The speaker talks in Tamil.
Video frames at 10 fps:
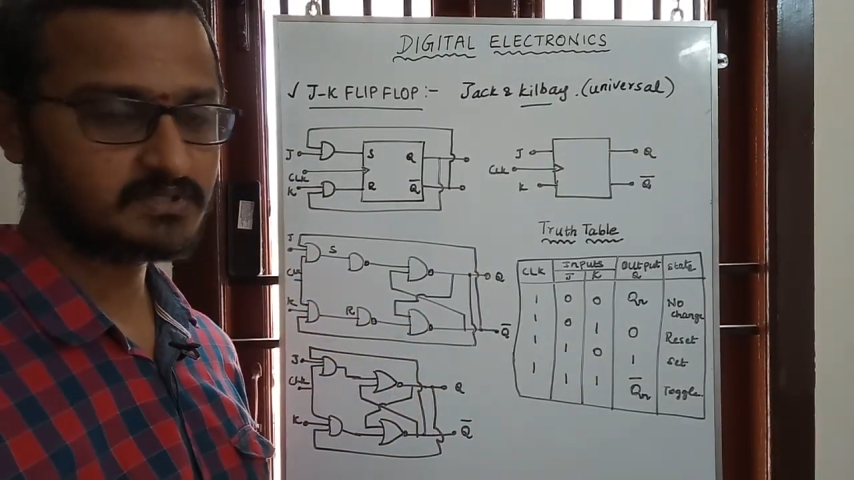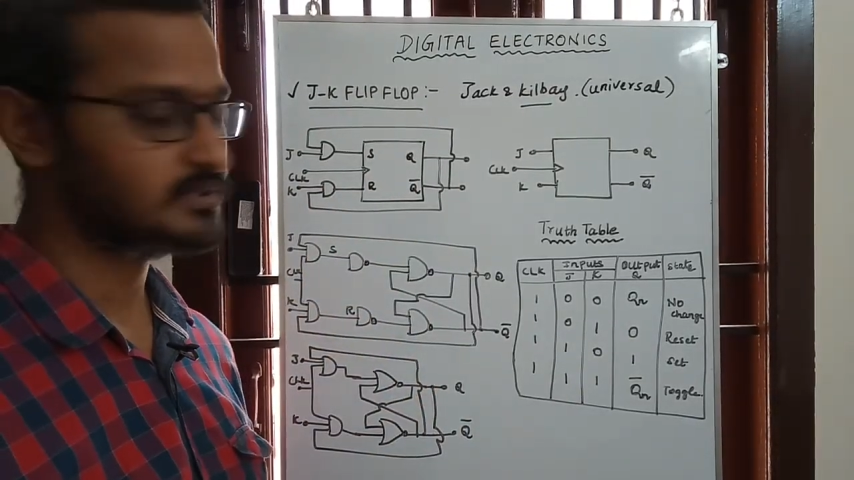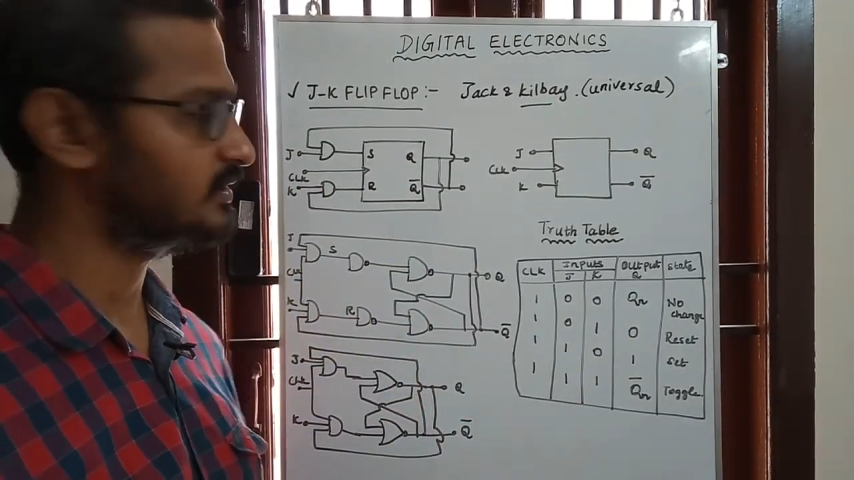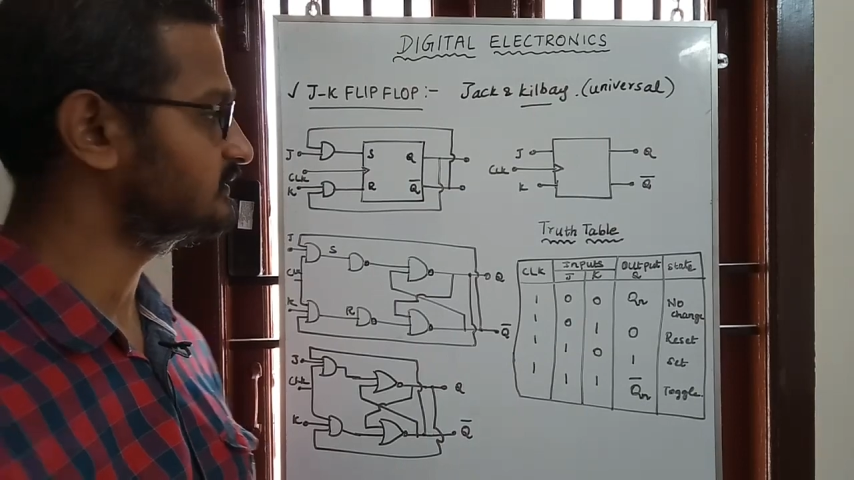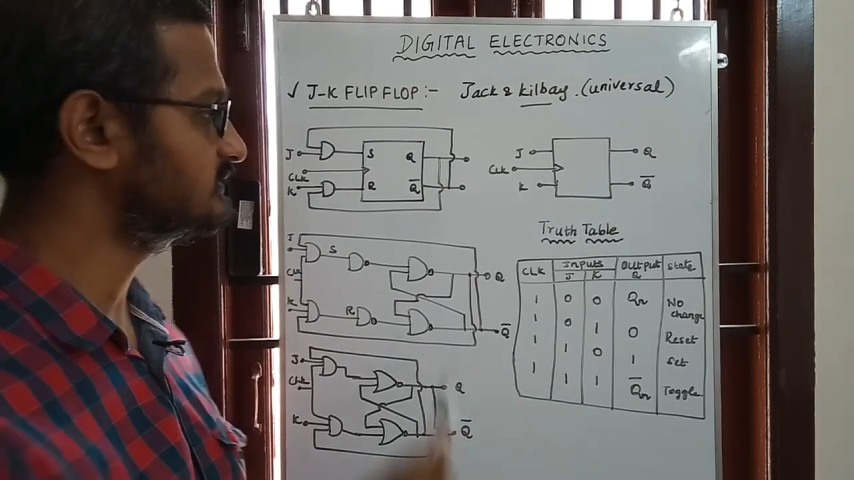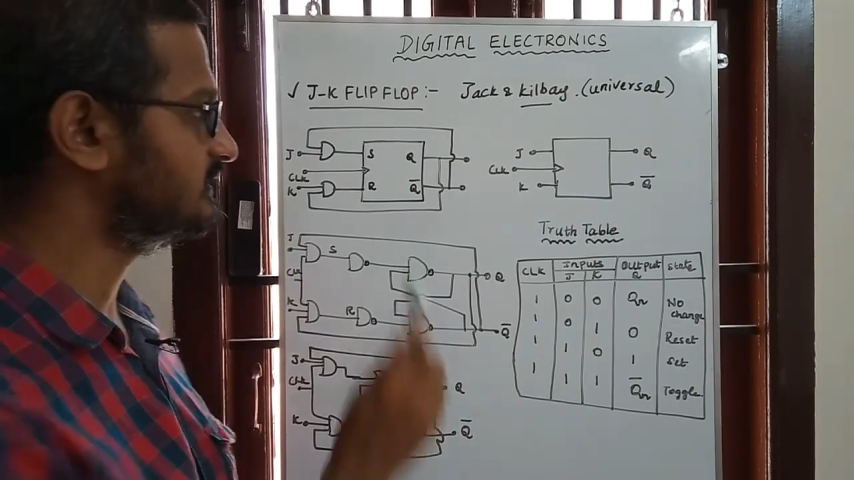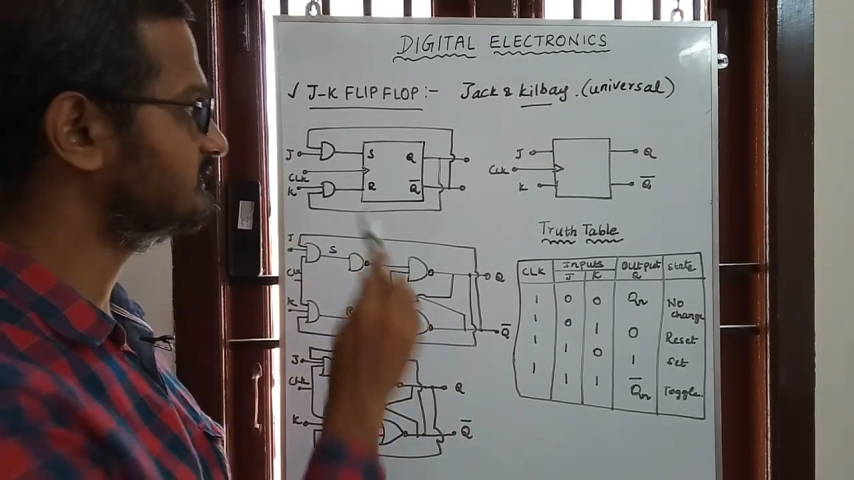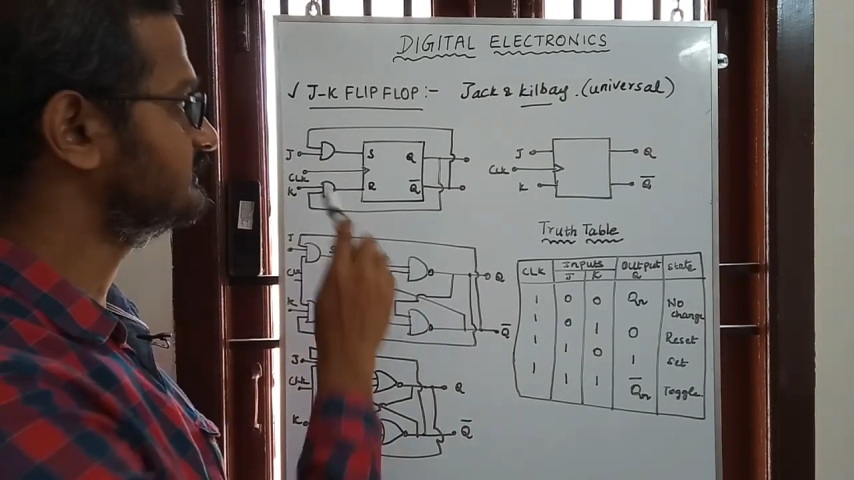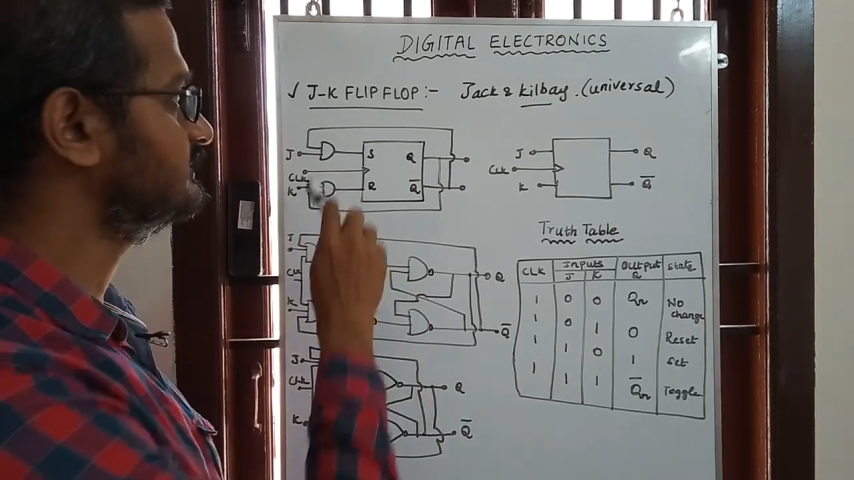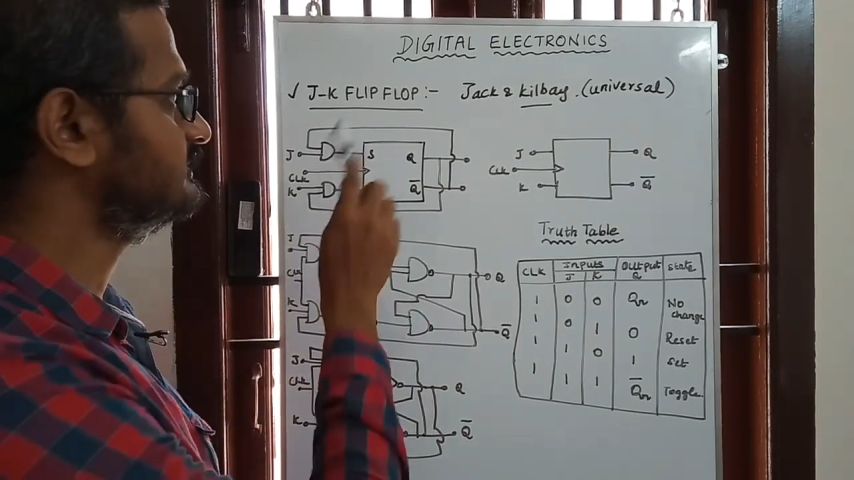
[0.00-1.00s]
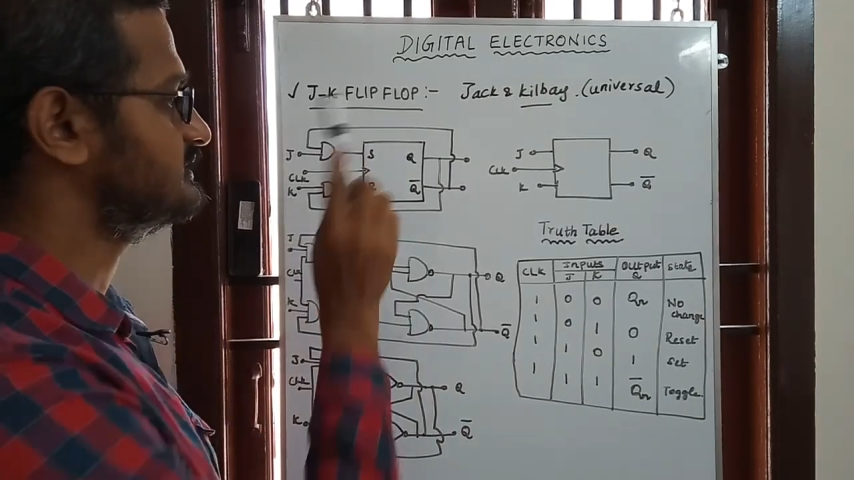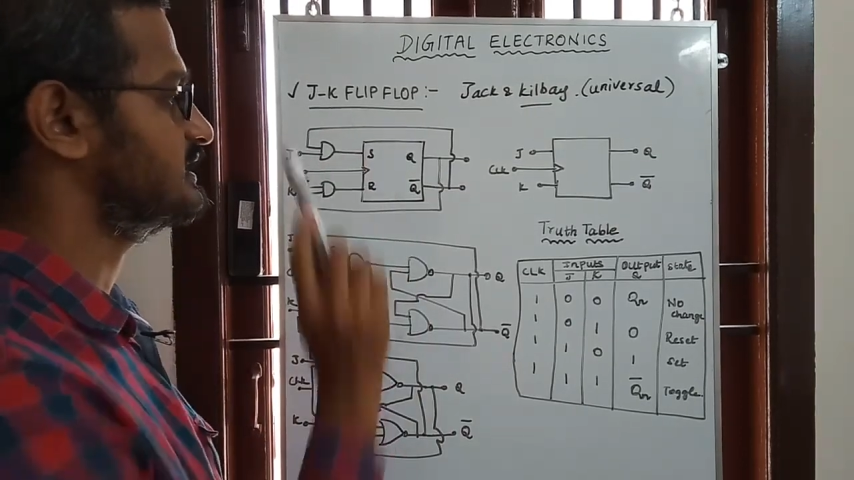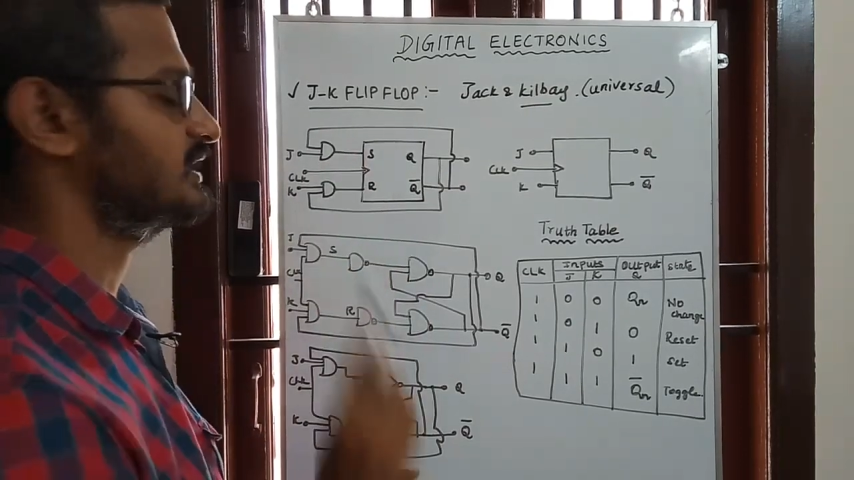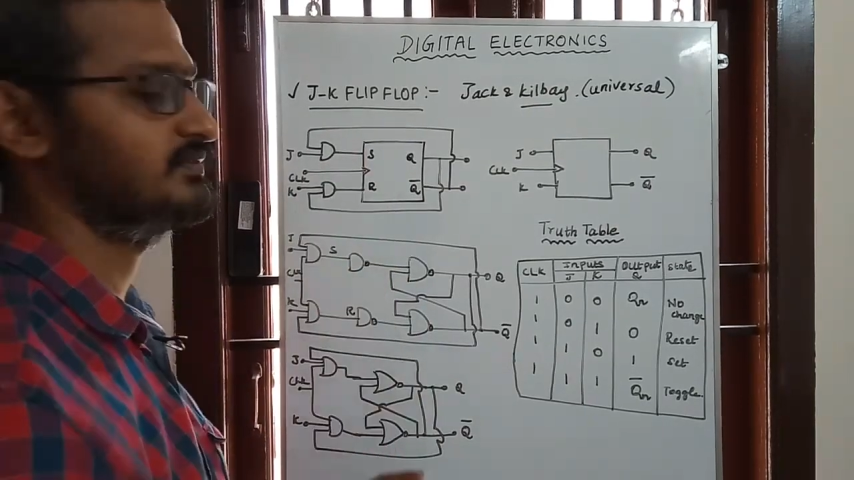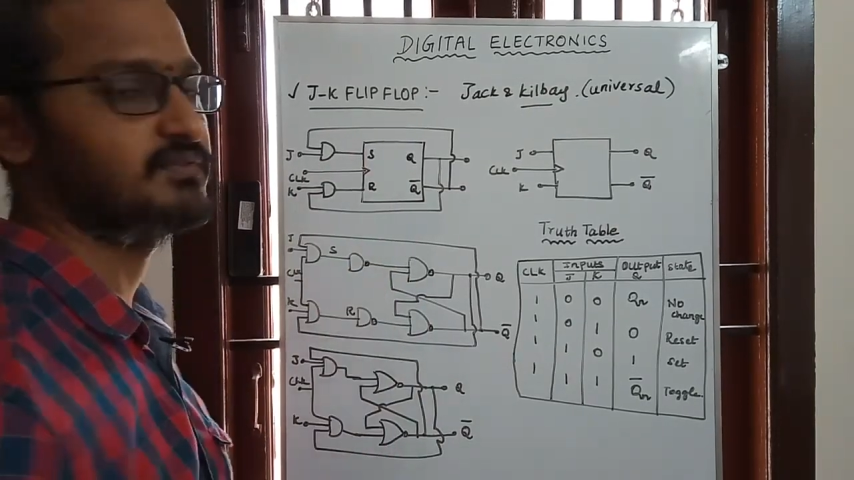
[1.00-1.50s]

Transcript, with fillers: ஸோ அதுதான் வந்து ஜேகே